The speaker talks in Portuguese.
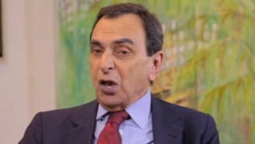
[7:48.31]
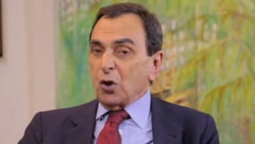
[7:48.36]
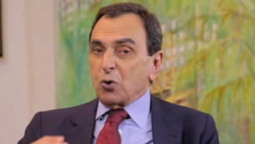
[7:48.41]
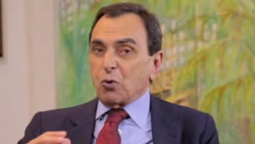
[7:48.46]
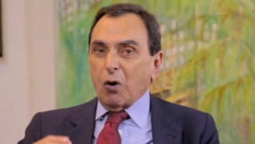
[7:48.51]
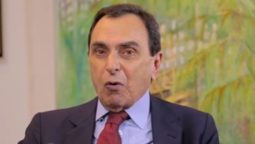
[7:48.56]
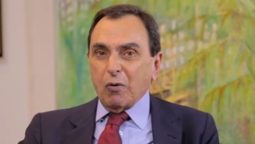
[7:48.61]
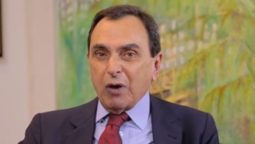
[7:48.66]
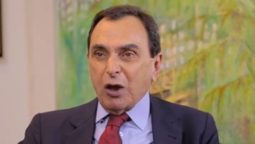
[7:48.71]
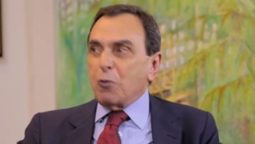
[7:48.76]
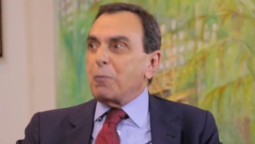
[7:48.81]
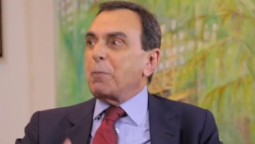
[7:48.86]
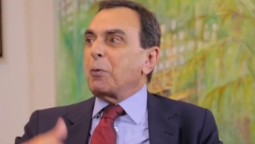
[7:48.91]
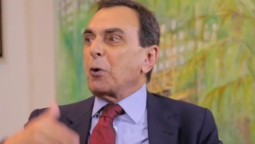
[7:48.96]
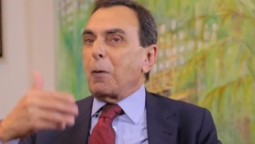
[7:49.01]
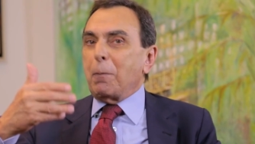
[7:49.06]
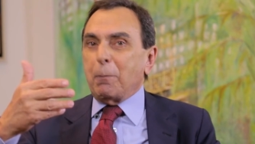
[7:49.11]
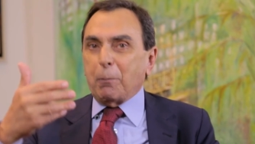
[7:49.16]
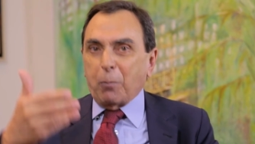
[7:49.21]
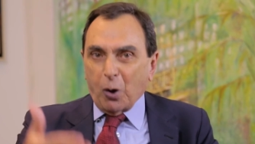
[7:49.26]
Qual é o
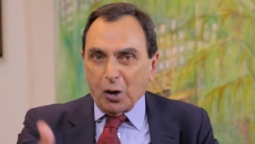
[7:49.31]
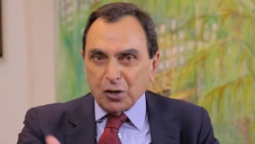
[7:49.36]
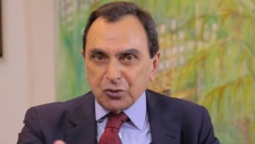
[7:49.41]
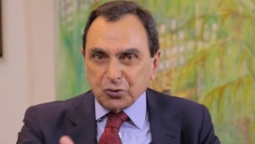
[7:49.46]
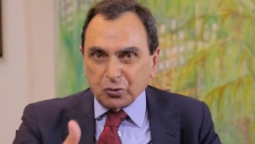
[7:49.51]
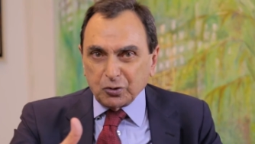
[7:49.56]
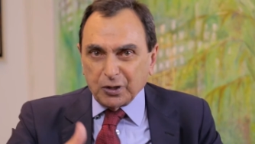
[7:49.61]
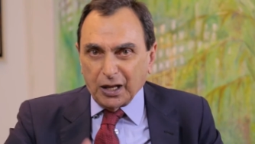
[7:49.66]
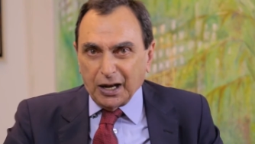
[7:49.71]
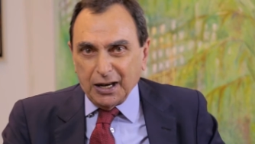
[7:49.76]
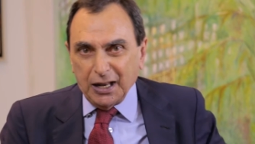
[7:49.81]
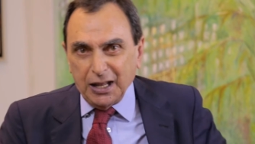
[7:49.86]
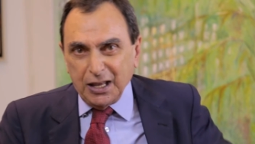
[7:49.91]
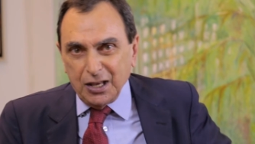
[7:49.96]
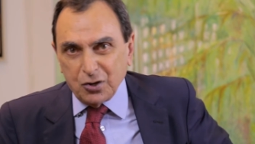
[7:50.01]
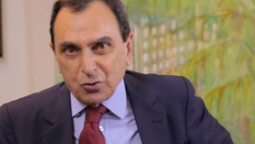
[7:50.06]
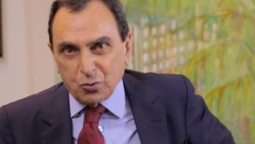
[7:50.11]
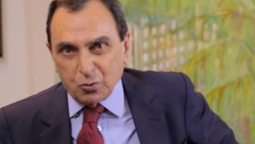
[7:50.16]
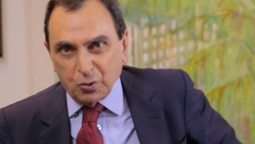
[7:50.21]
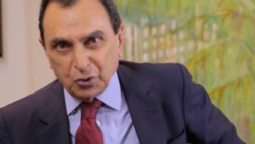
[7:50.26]
propósito da
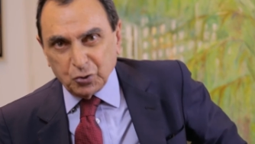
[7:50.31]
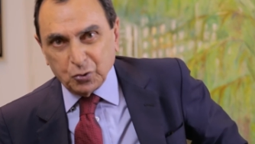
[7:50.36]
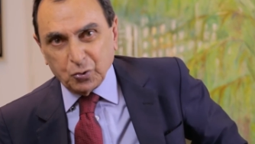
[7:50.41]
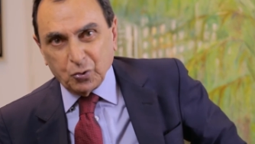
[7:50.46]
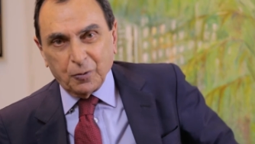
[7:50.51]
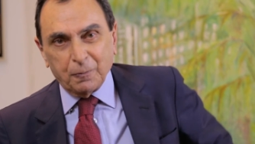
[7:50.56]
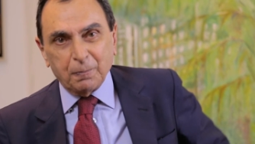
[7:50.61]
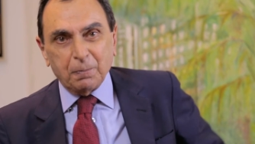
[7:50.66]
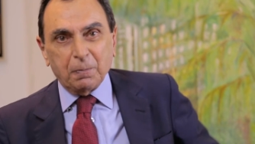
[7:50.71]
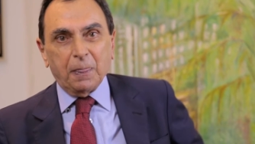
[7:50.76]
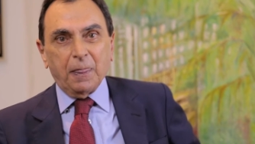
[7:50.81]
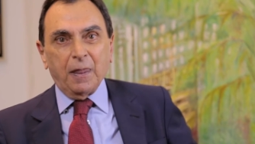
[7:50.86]
lei quando